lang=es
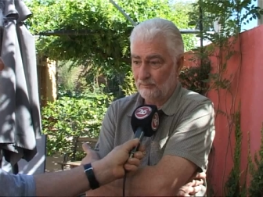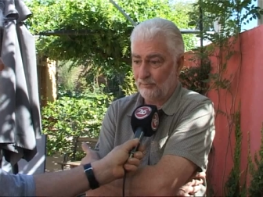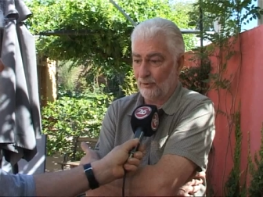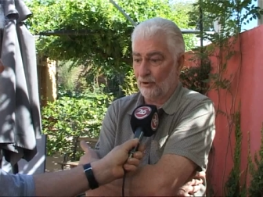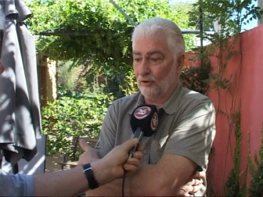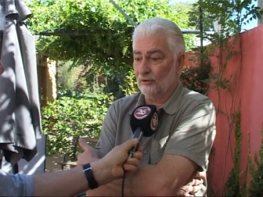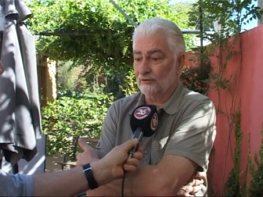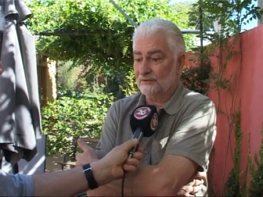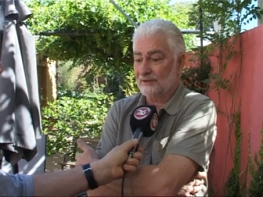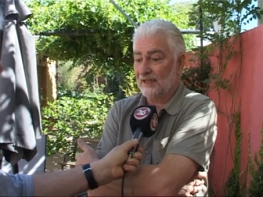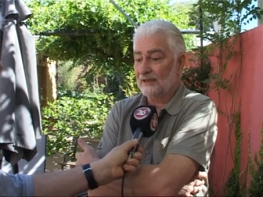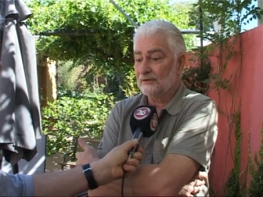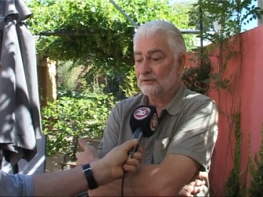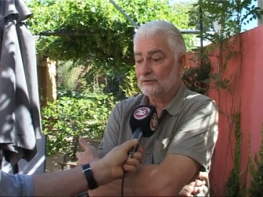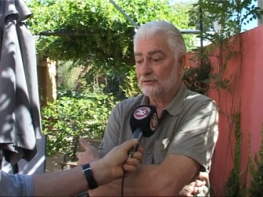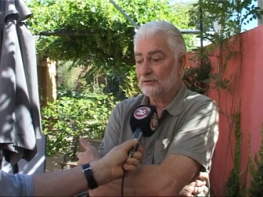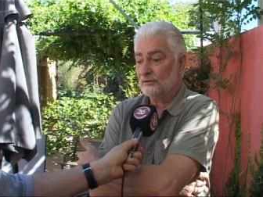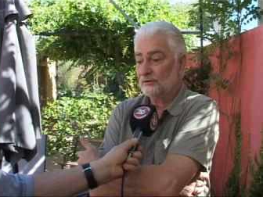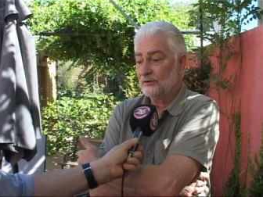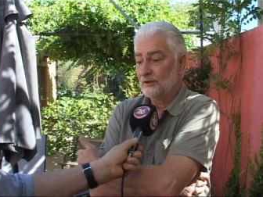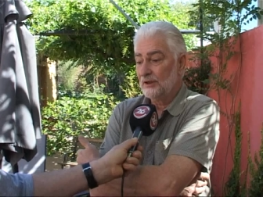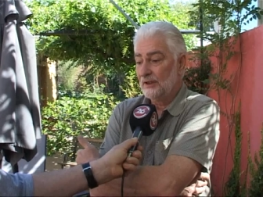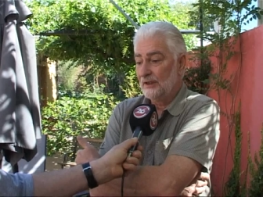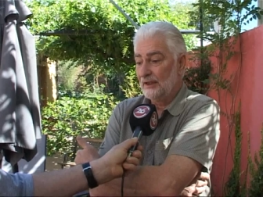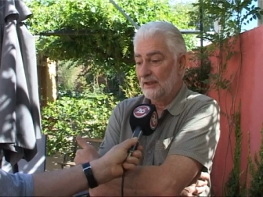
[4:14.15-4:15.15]
Por lo
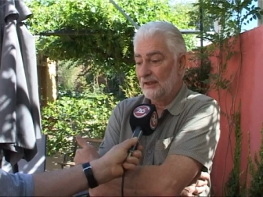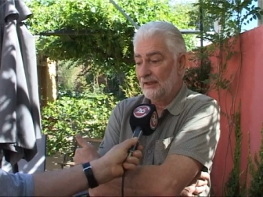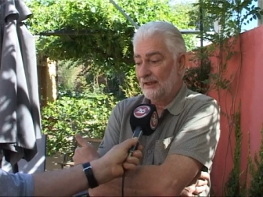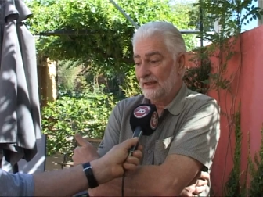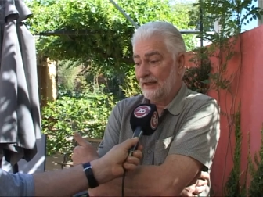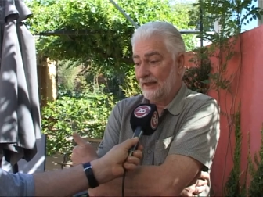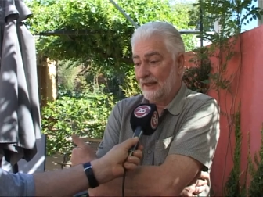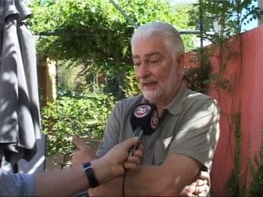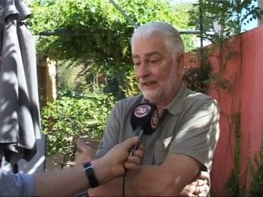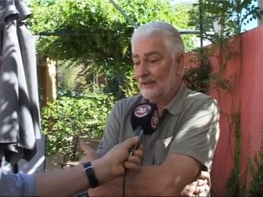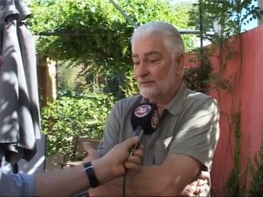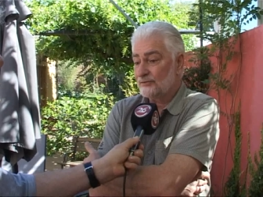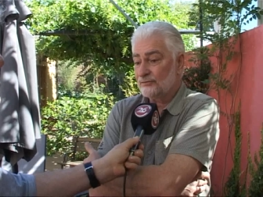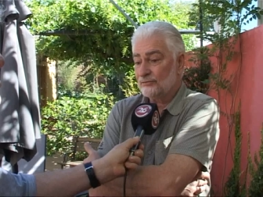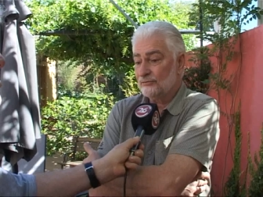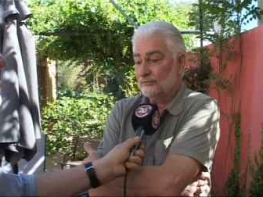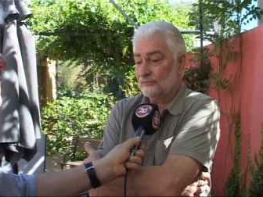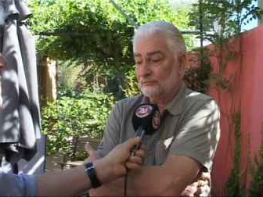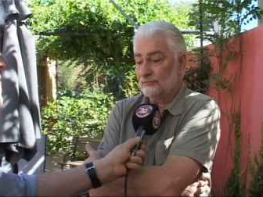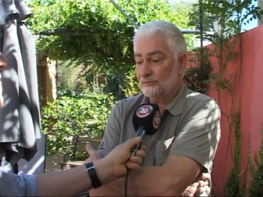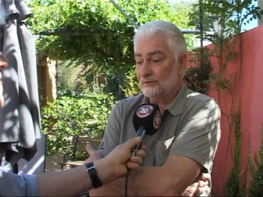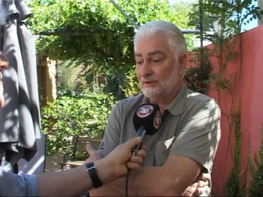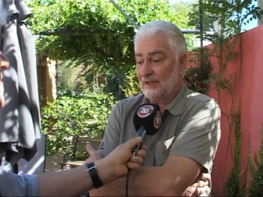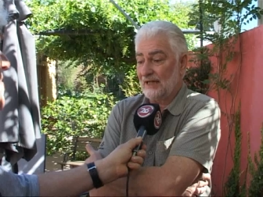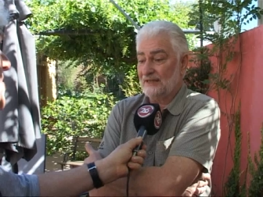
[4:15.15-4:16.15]
tanto, es
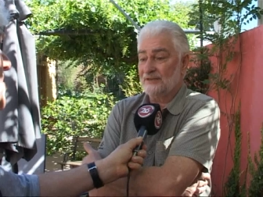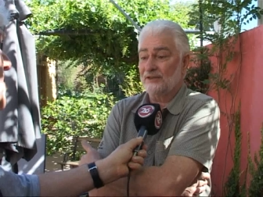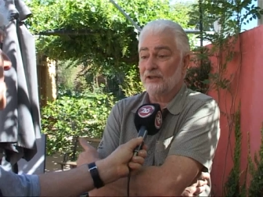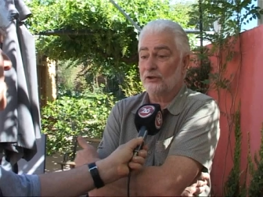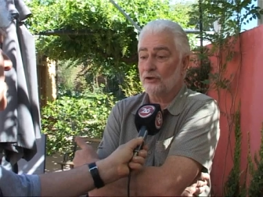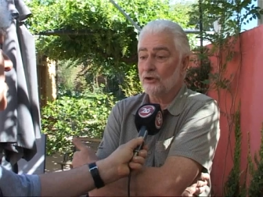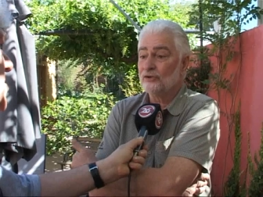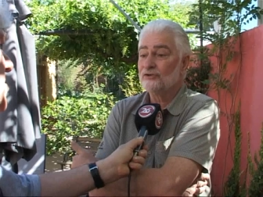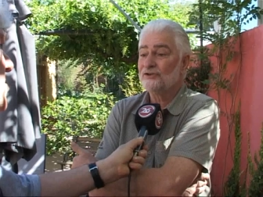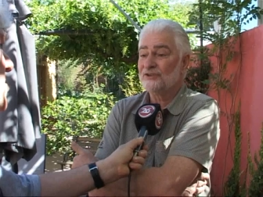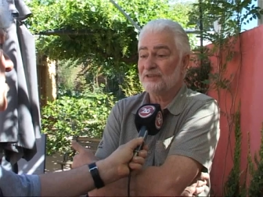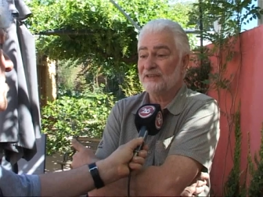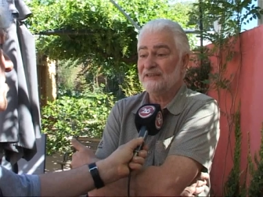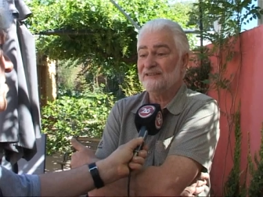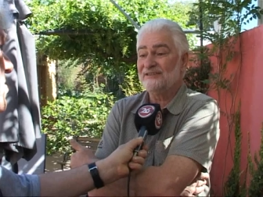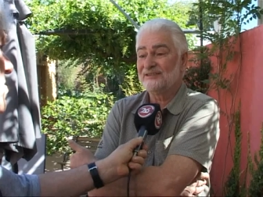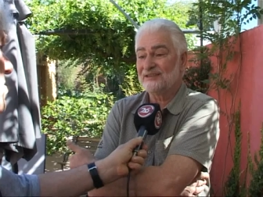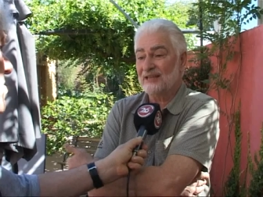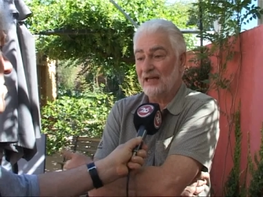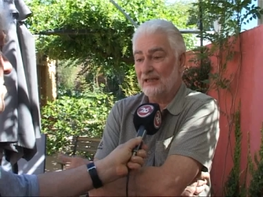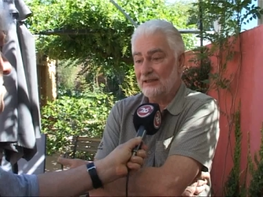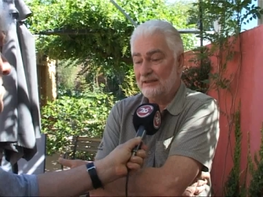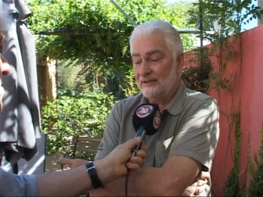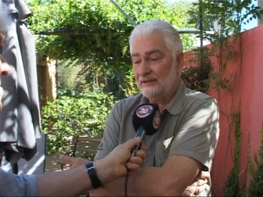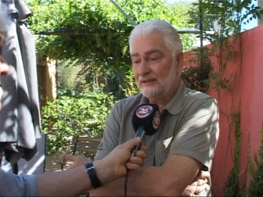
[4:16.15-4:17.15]
un callejón sin
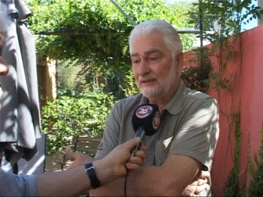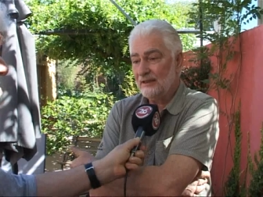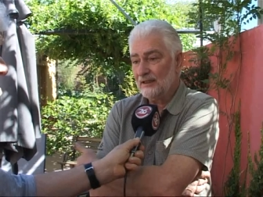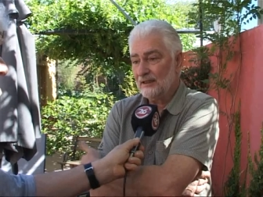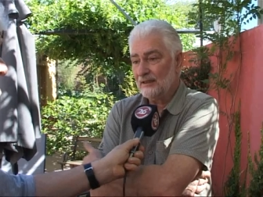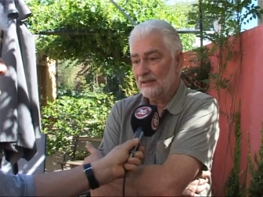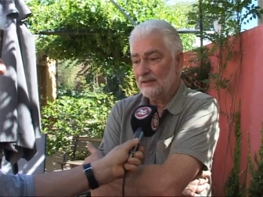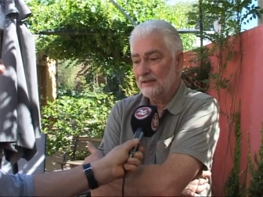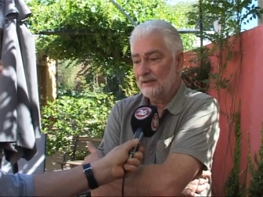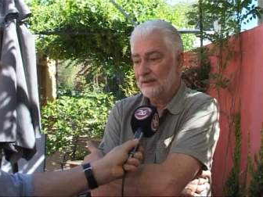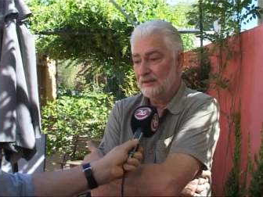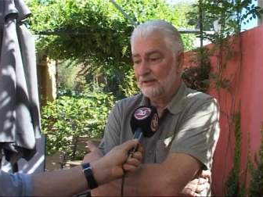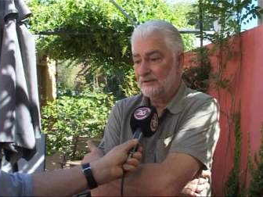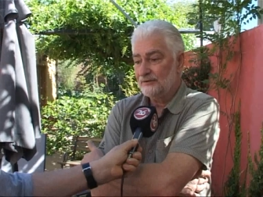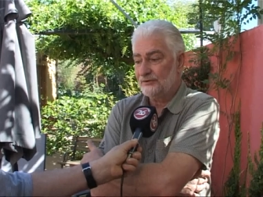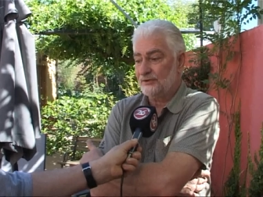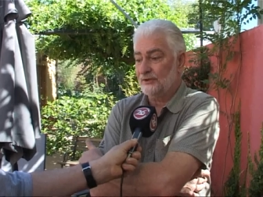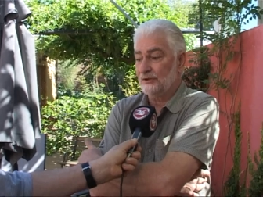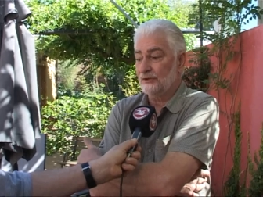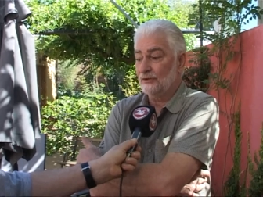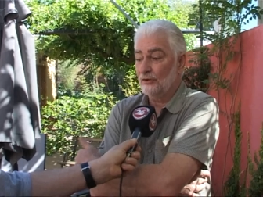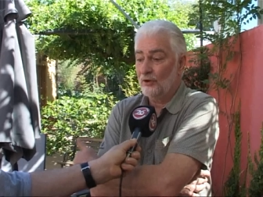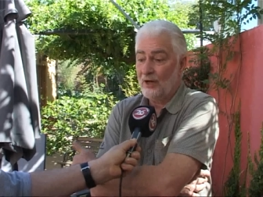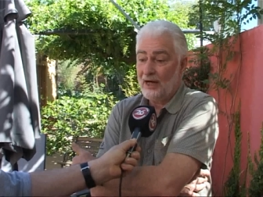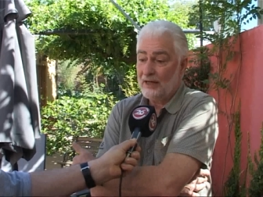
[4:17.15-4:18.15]
salida
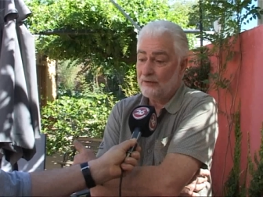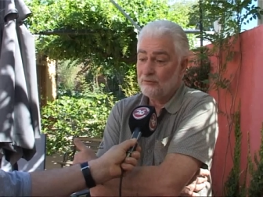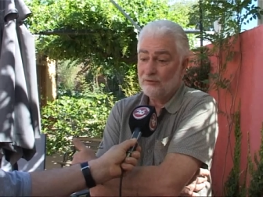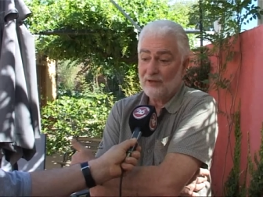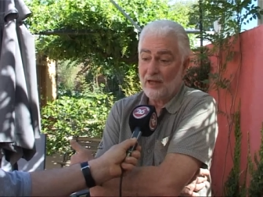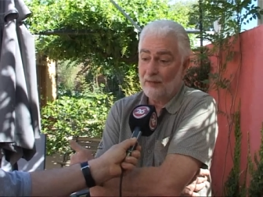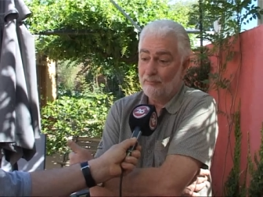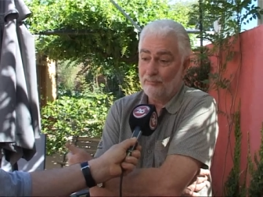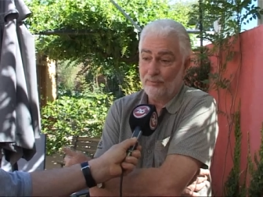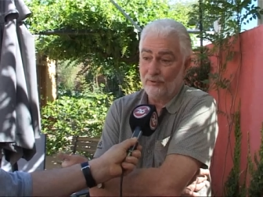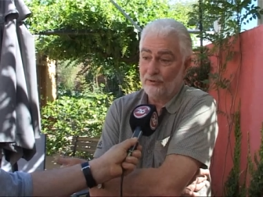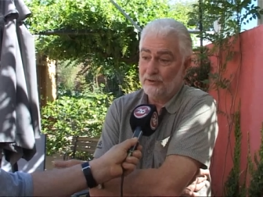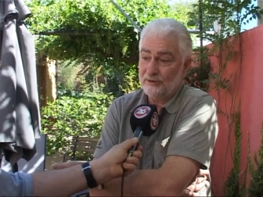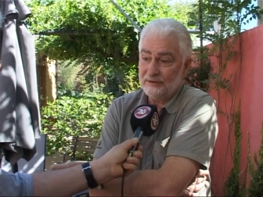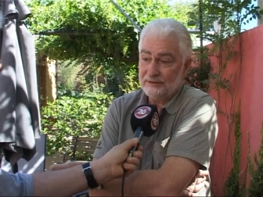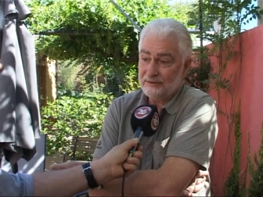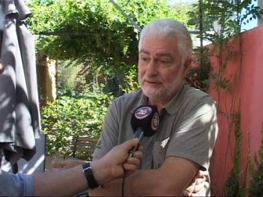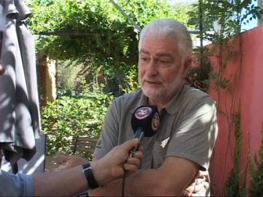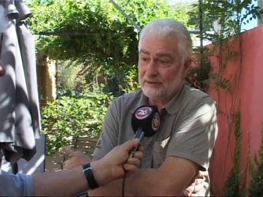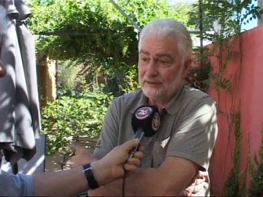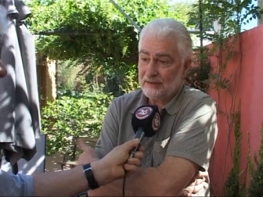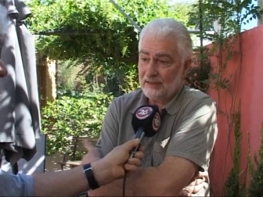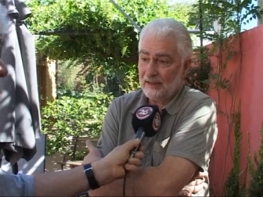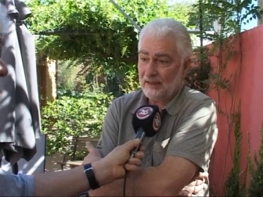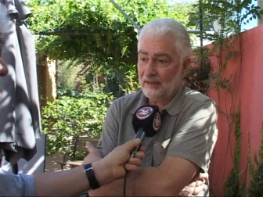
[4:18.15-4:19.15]
si no hay una
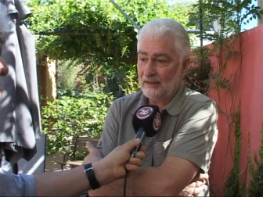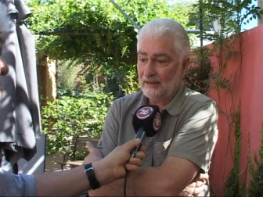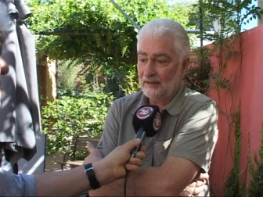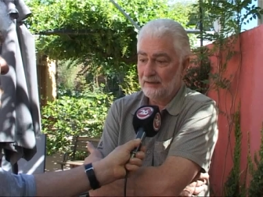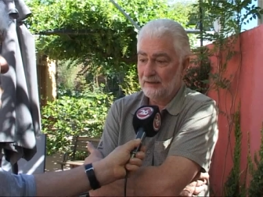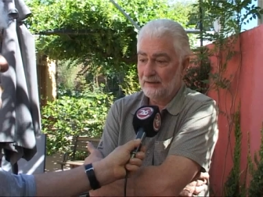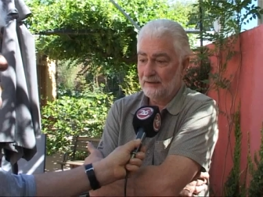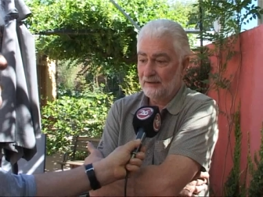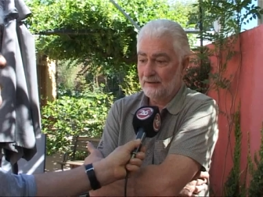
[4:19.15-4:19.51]
política